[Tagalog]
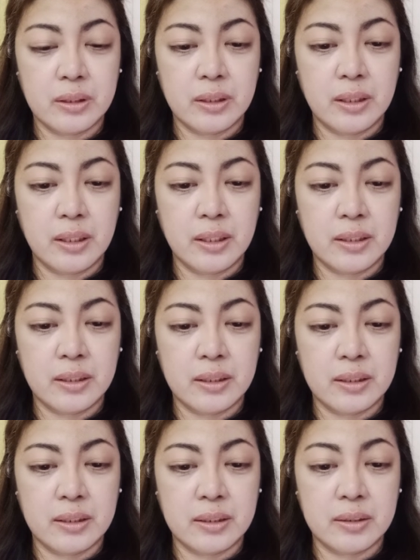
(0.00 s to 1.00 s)

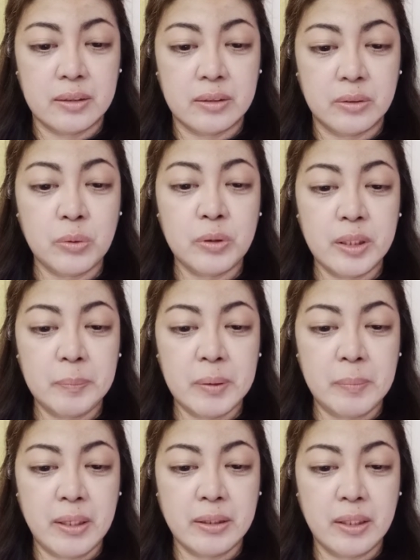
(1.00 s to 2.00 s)
uh, ultra
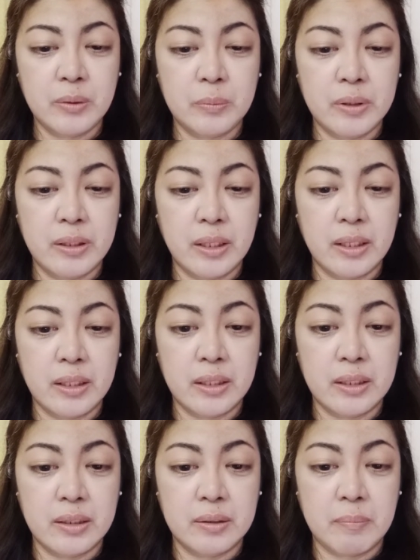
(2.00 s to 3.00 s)
pigmented with a
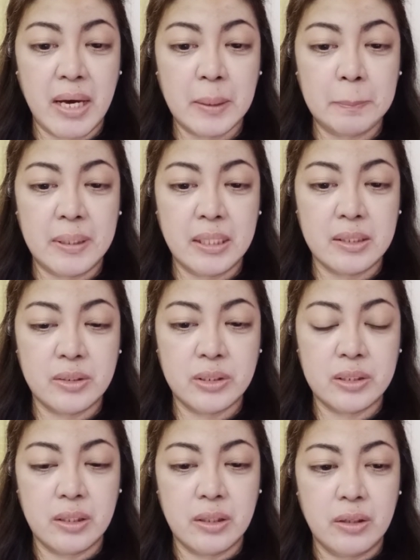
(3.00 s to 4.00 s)
matte finish.
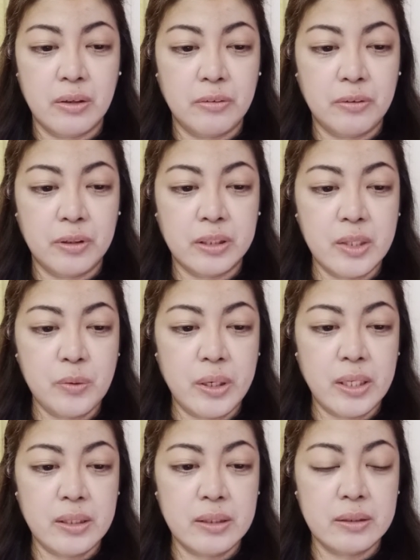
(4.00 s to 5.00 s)
For
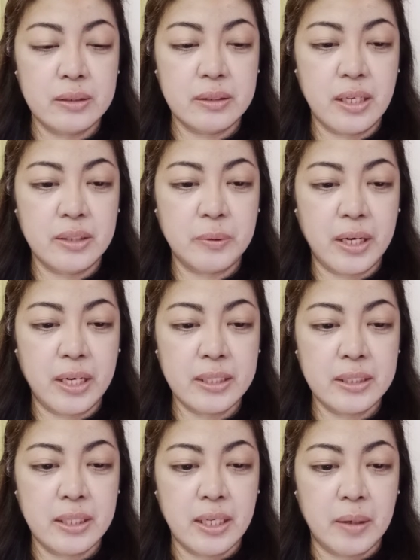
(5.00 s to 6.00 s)
three-way done right,
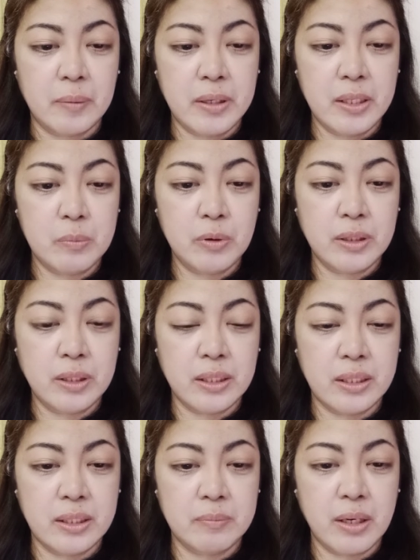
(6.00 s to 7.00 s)
available
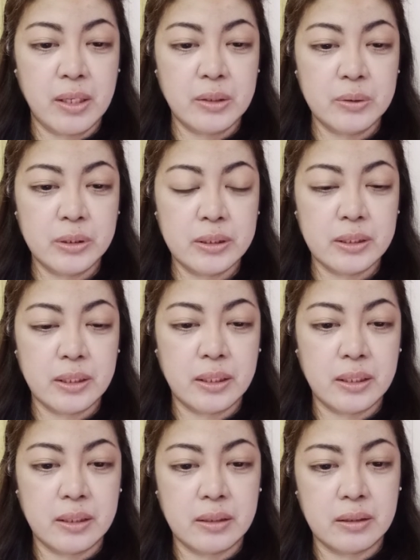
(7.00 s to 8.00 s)
in various
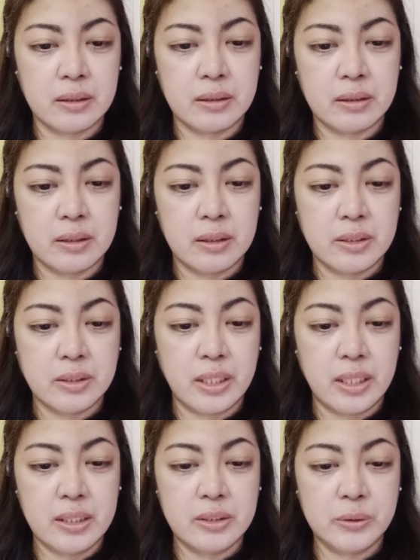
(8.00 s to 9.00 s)
uh,
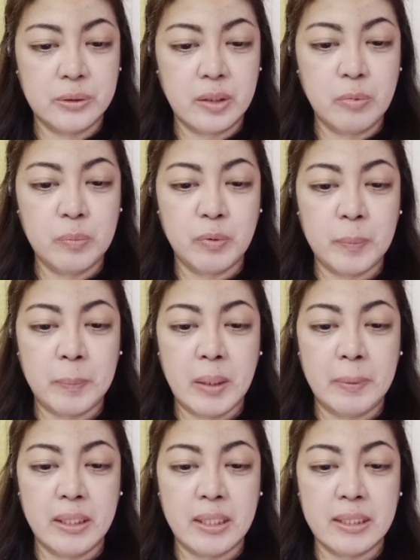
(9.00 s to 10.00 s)
shades suitable for
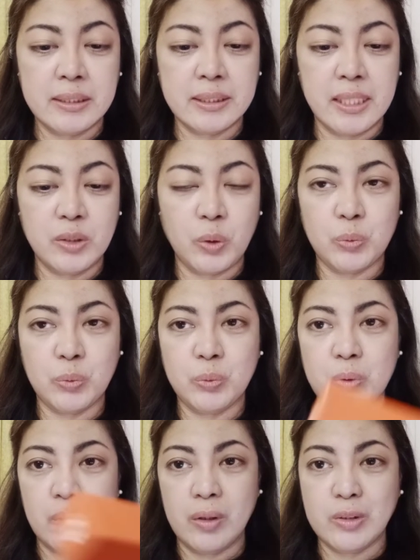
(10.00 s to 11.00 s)
Filipina skin tone.
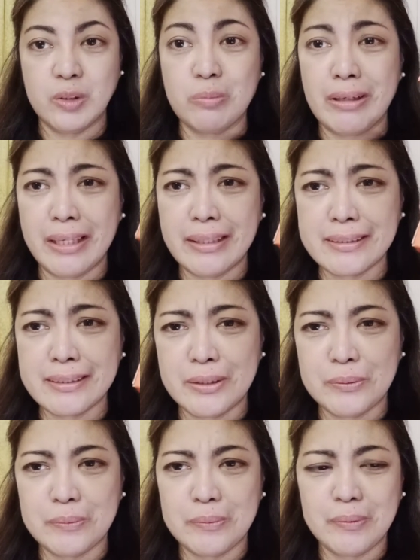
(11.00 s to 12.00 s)
Sobrang lit kasi
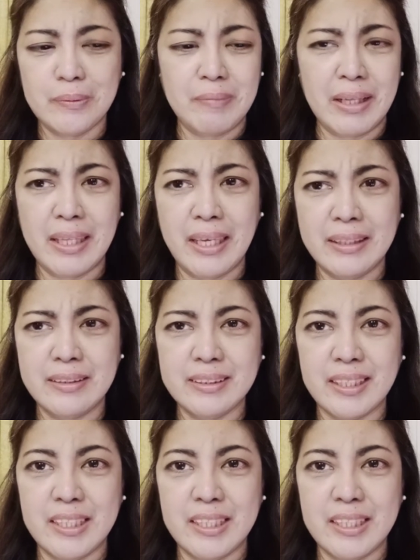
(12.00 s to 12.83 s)
nung mga letters ang